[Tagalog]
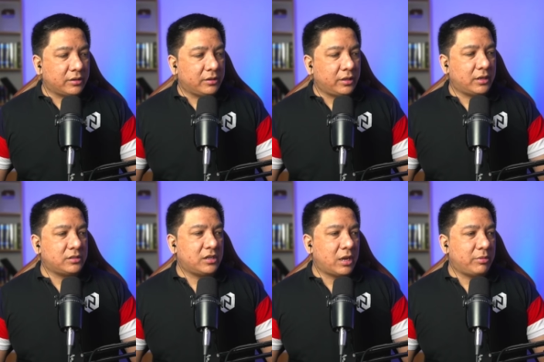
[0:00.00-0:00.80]
Yan ang
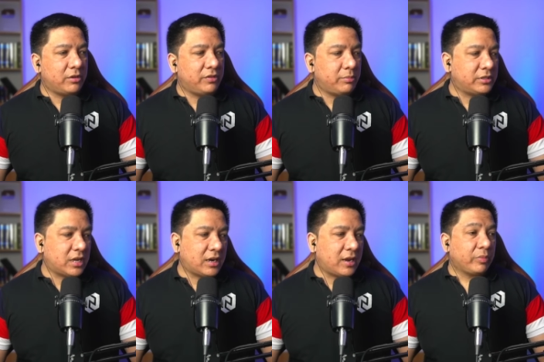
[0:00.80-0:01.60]
sinabi ni VP
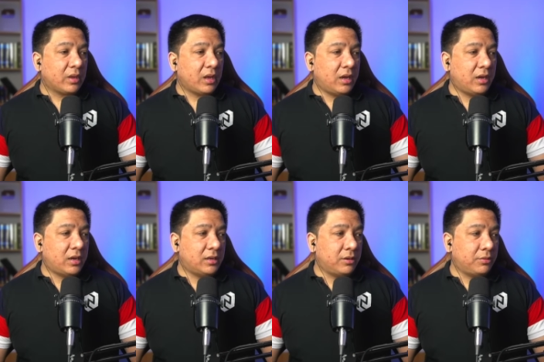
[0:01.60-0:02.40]
Sara
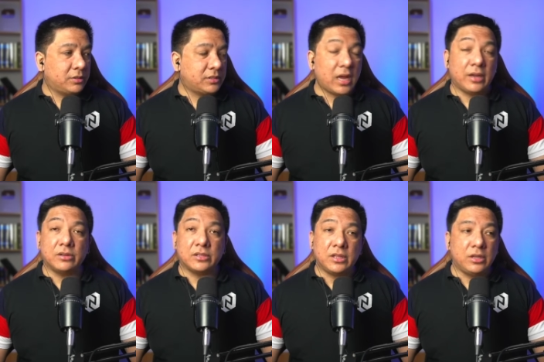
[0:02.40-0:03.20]
uh, sa
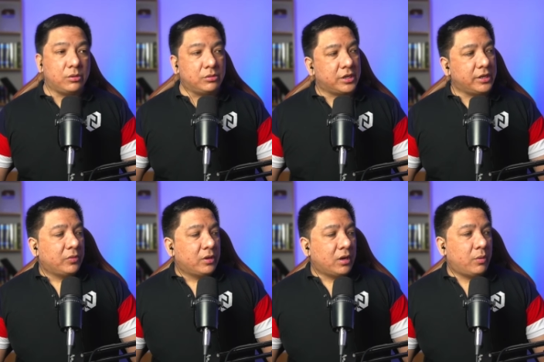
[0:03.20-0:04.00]
ano sa DOJ.
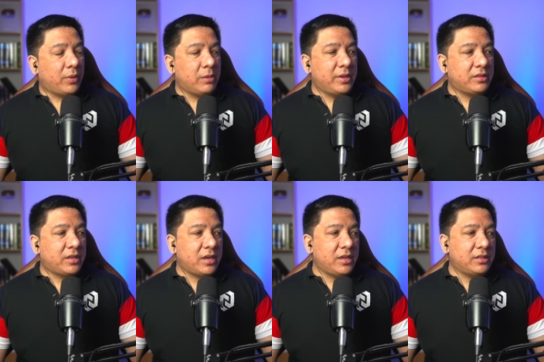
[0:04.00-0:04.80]
Uh, while
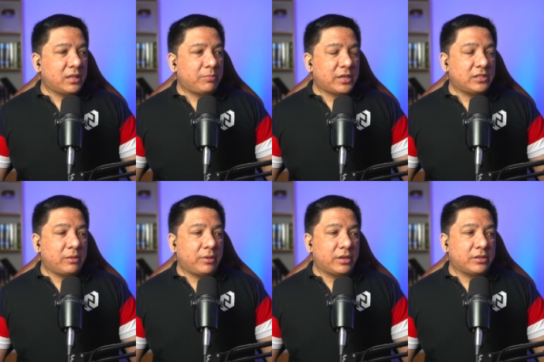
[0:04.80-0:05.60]
maintaining that
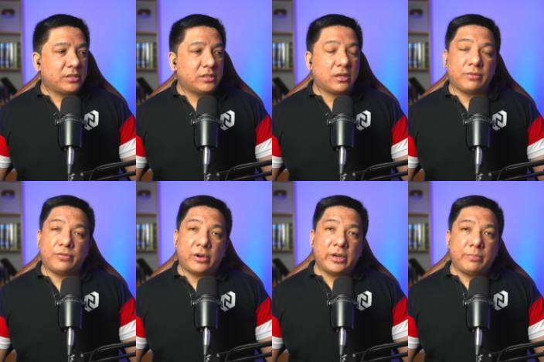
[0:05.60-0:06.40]
President Marcos's uh,
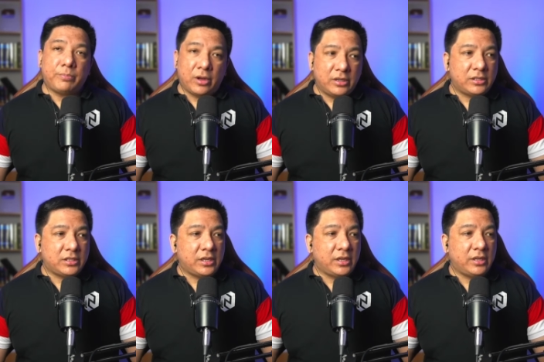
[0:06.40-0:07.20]
foreign
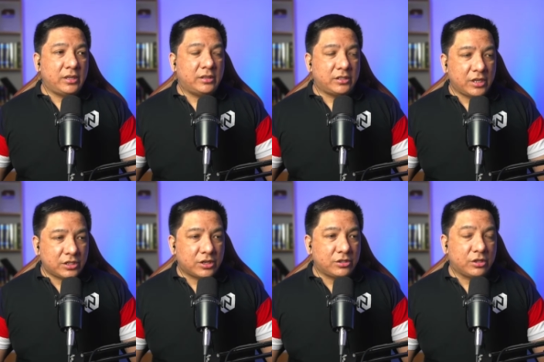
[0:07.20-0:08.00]
policy
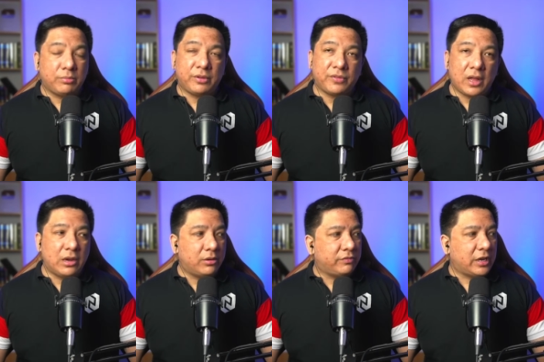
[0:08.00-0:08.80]
decision should be
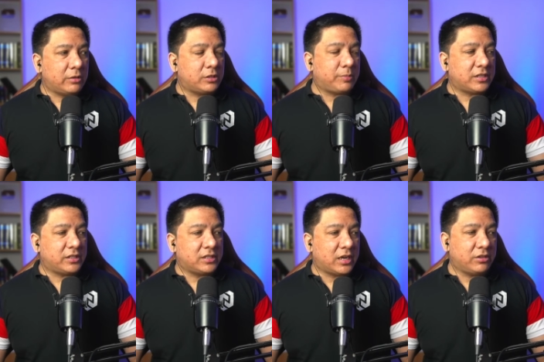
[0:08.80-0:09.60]
followed, Vice
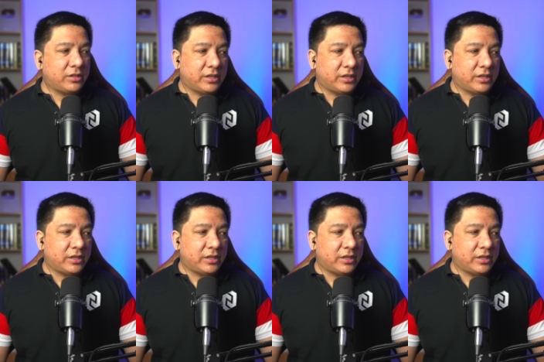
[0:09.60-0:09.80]
President Sara Duterte